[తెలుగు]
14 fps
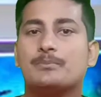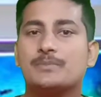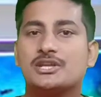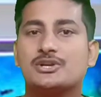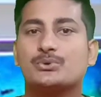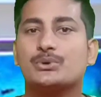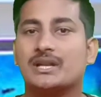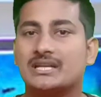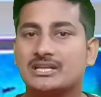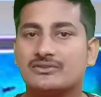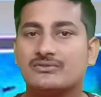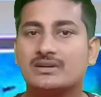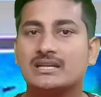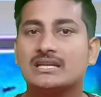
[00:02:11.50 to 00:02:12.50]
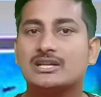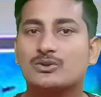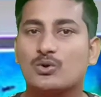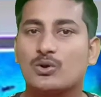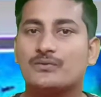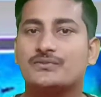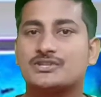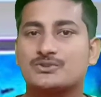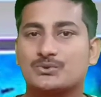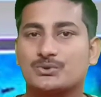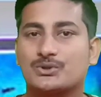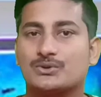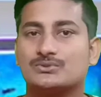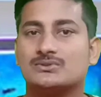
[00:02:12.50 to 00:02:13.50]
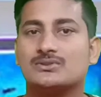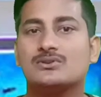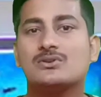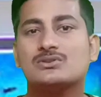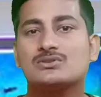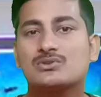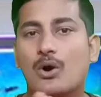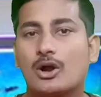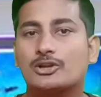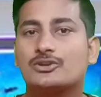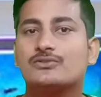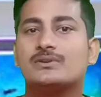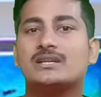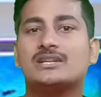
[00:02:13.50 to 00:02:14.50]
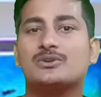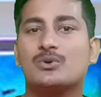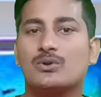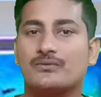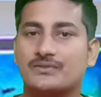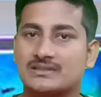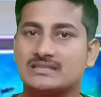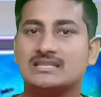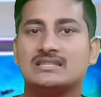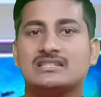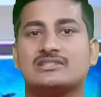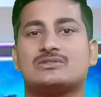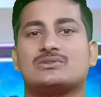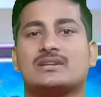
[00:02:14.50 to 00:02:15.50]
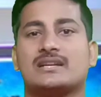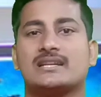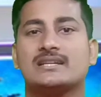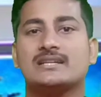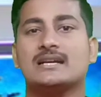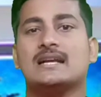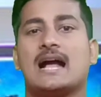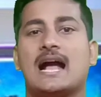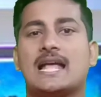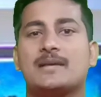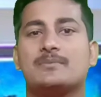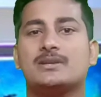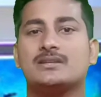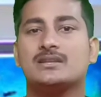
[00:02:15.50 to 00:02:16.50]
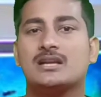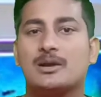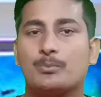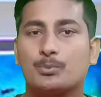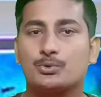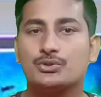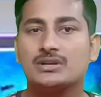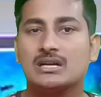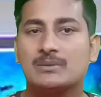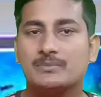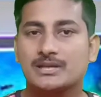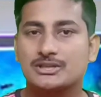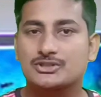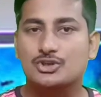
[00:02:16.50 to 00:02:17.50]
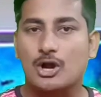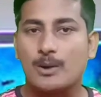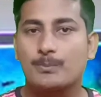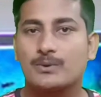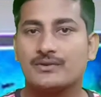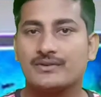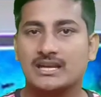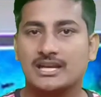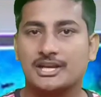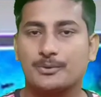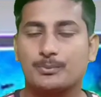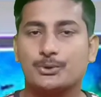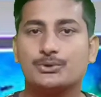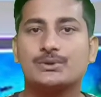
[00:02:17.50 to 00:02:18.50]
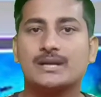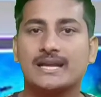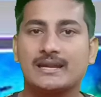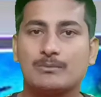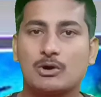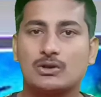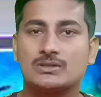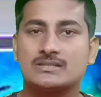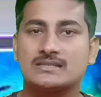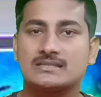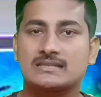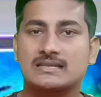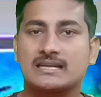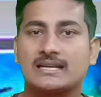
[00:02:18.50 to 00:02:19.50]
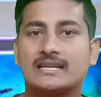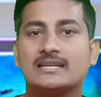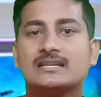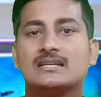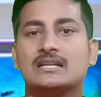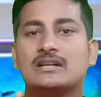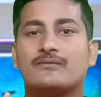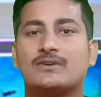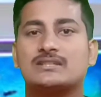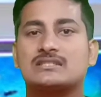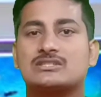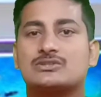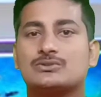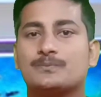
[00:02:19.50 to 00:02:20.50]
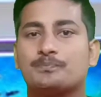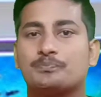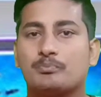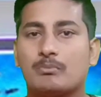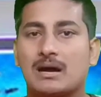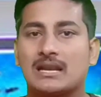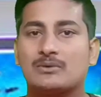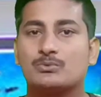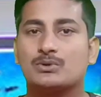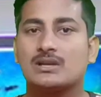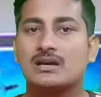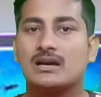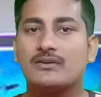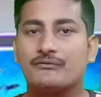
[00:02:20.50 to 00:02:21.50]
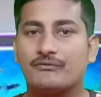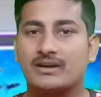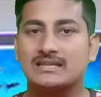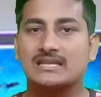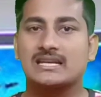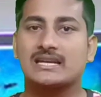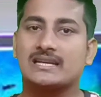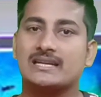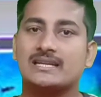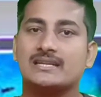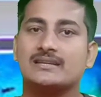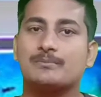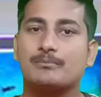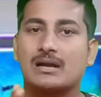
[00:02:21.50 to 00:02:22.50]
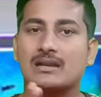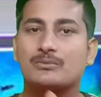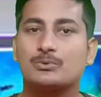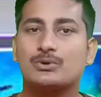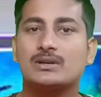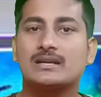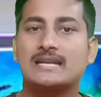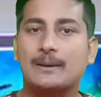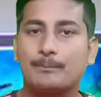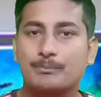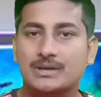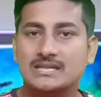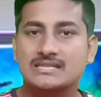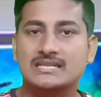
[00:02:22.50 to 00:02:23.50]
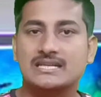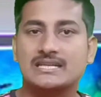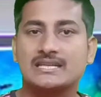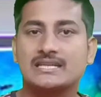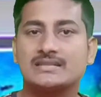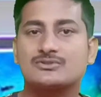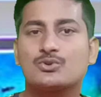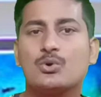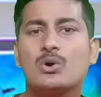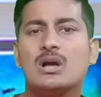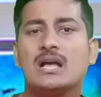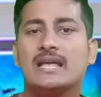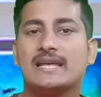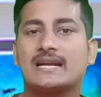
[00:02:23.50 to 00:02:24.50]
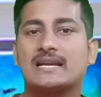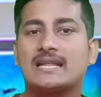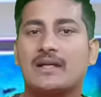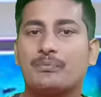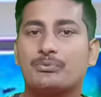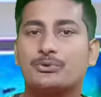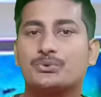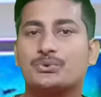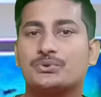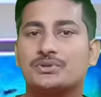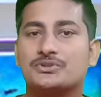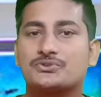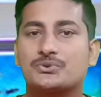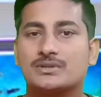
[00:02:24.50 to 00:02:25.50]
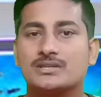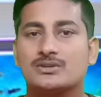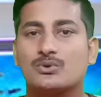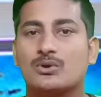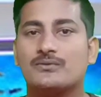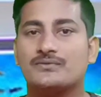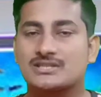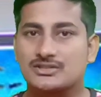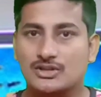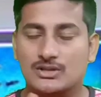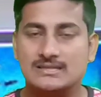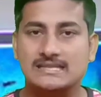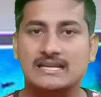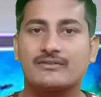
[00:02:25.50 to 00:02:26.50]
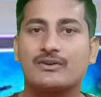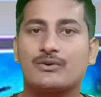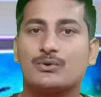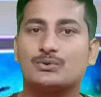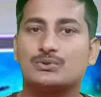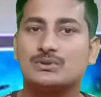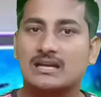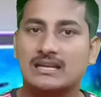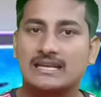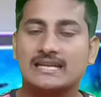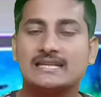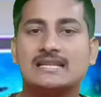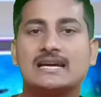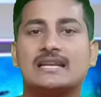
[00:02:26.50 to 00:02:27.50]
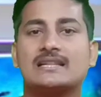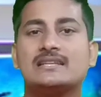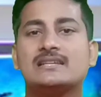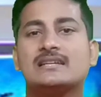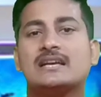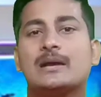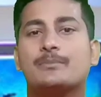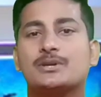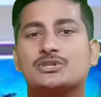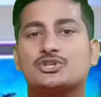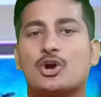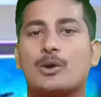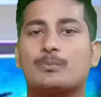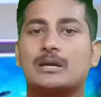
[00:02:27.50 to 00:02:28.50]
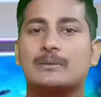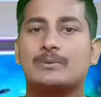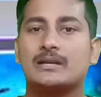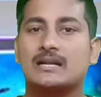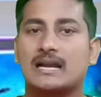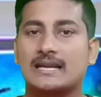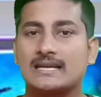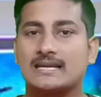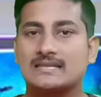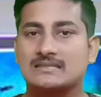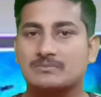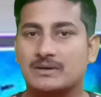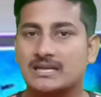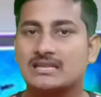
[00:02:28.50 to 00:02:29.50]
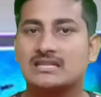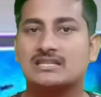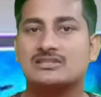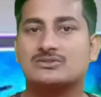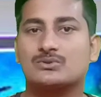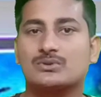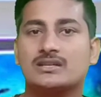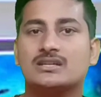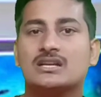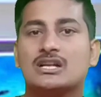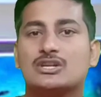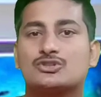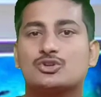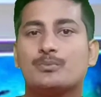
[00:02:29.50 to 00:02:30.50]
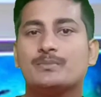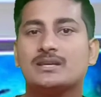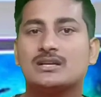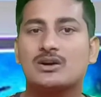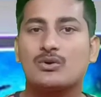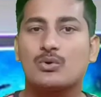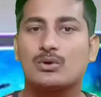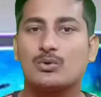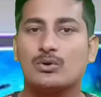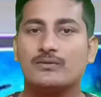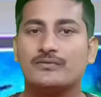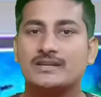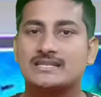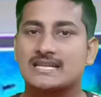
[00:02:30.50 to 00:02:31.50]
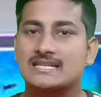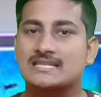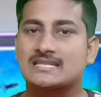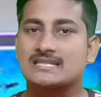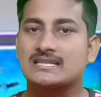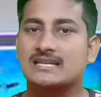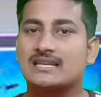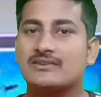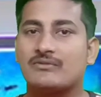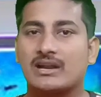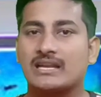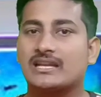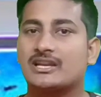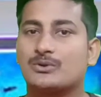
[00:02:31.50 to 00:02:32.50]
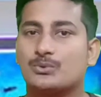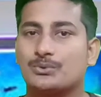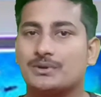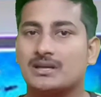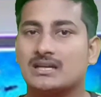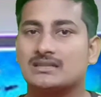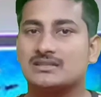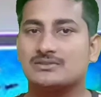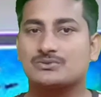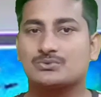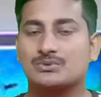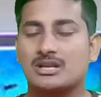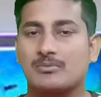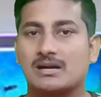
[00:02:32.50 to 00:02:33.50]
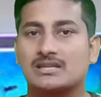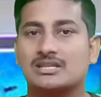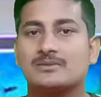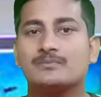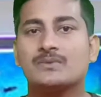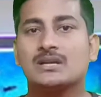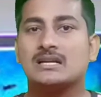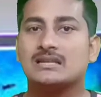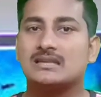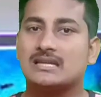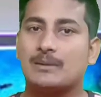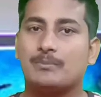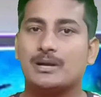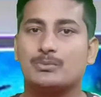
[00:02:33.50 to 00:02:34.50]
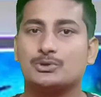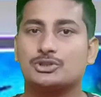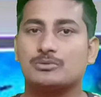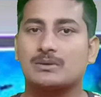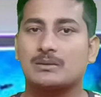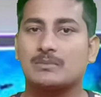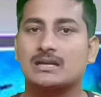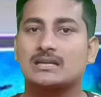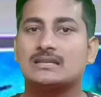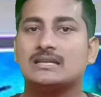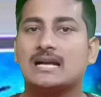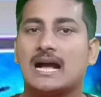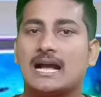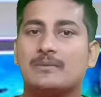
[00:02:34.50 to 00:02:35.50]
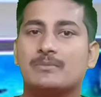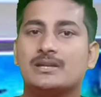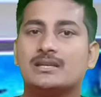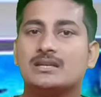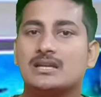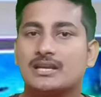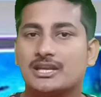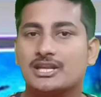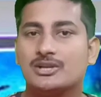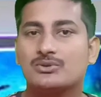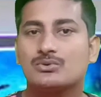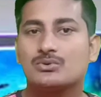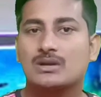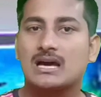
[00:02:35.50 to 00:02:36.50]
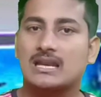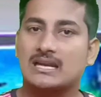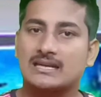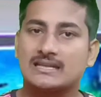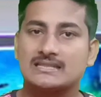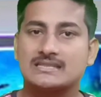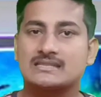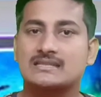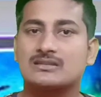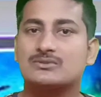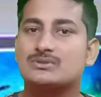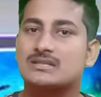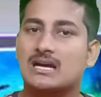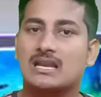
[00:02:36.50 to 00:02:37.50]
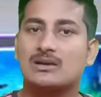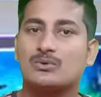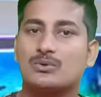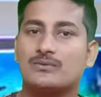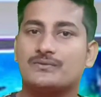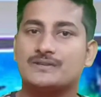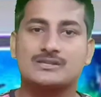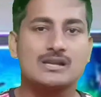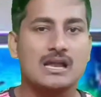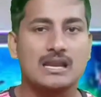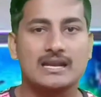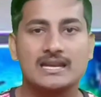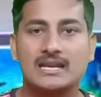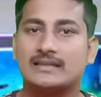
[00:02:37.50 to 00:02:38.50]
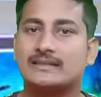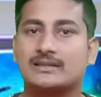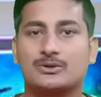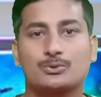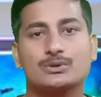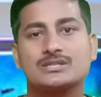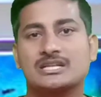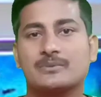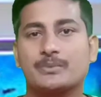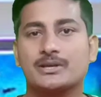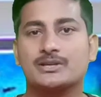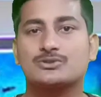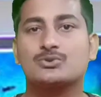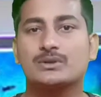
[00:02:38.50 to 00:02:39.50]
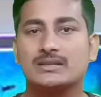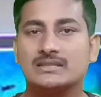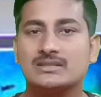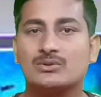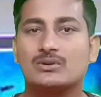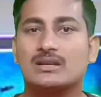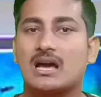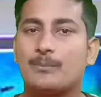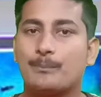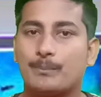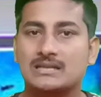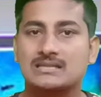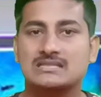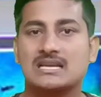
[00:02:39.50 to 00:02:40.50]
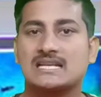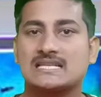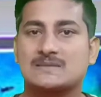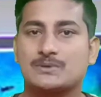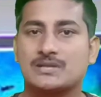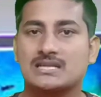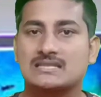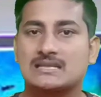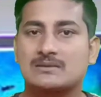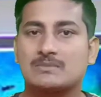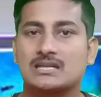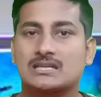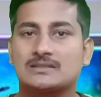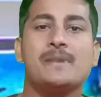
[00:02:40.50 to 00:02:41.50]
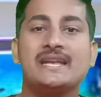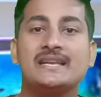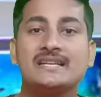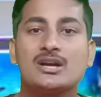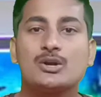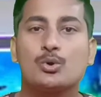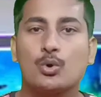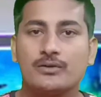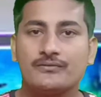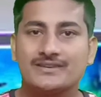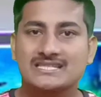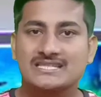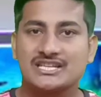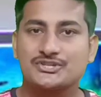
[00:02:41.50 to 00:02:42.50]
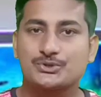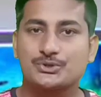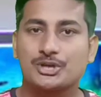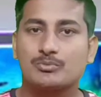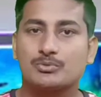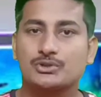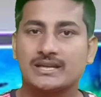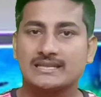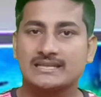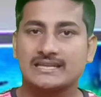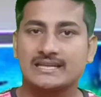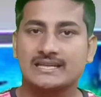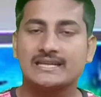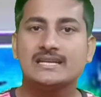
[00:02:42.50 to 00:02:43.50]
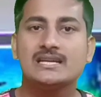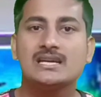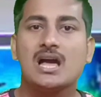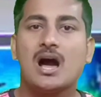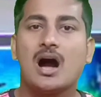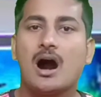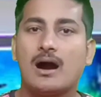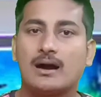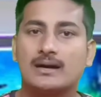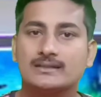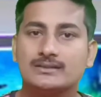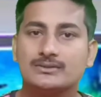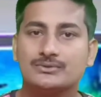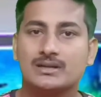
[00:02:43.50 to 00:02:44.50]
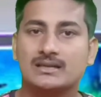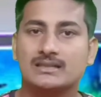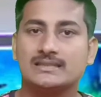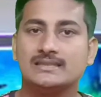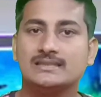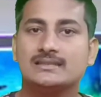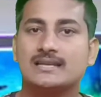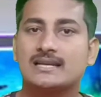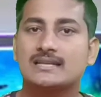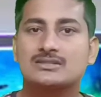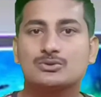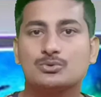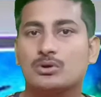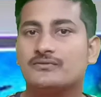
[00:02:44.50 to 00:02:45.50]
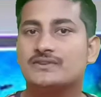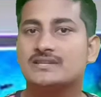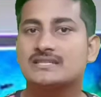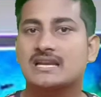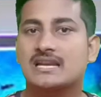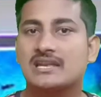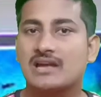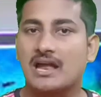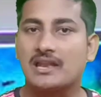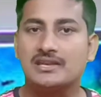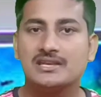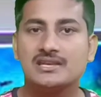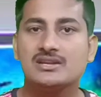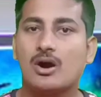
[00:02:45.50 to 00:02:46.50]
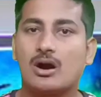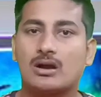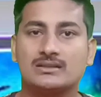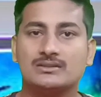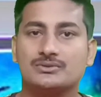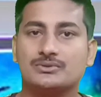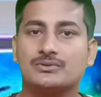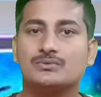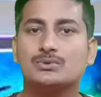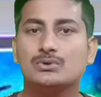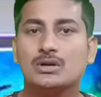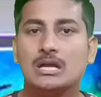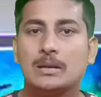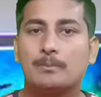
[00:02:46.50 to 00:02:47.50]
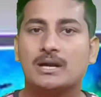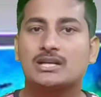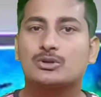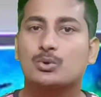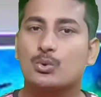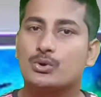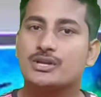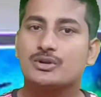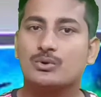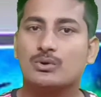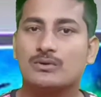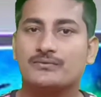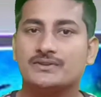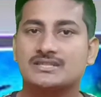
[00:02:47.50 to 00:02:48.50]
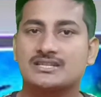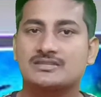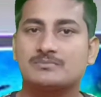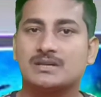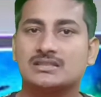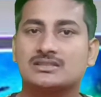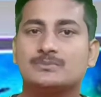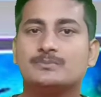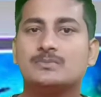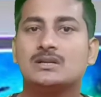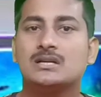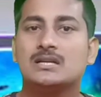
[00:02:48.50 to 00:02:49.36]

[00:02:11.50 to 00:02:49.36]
మీకు ఎటువంటి గోల్డ్ ఫిష్ సూట్ అవుతుందో సో అటువంటి గోల్డ్ ఫిష్నే తీసుకురండి ఐ మీన్ ముందుగా మీరు షాప్కి వెళ్ళేటప్పుడు ఏం ఆలోచిస్తారంటే ఫస్ట్ మనమున్న వెదర్ ఏంటి మనమున్న టెంపరేచర్ ఏంటి సో ఇక్కడ ఎంత ఉంటుంది సో ఈ గోల్డ్ ఫిష్ ఇందులో సర్వే అవుతుందా లేదా అనేది మీ షాప్ కీపర్కి అడిగేసి మరీ తీసుకోండి సో మీకు ఒక గోల్డ్ ఫిష్ నచ్చిందంటే వెంటనే గుడ్డిగా తీసుకుంటే మాత్రం డెబ్బై అయిపోతాం అనమాట ఐ మీన్ నేను కూడా అలానే చేశాను చాలా గోల్డ్ ఫిష్లు అలానే నా దగ్గర కూడా చనిపోయాయి సో ఇది నా పర్సనల్ ఎక్స్పీరియన్స్ అనమాట మెయిన్గా గోల్డ్ ఫిష్ ఎంచుకునే ముందు ఏంటంటే హార్డ్ ఉండాలి నెక్స్ట్ గోల్డ్ ఫిష్ అనే అన్ని హార్డ్ ఉండవు బట్ కొన్ని గోల్డ్ ఫిషెస్ మాత్రం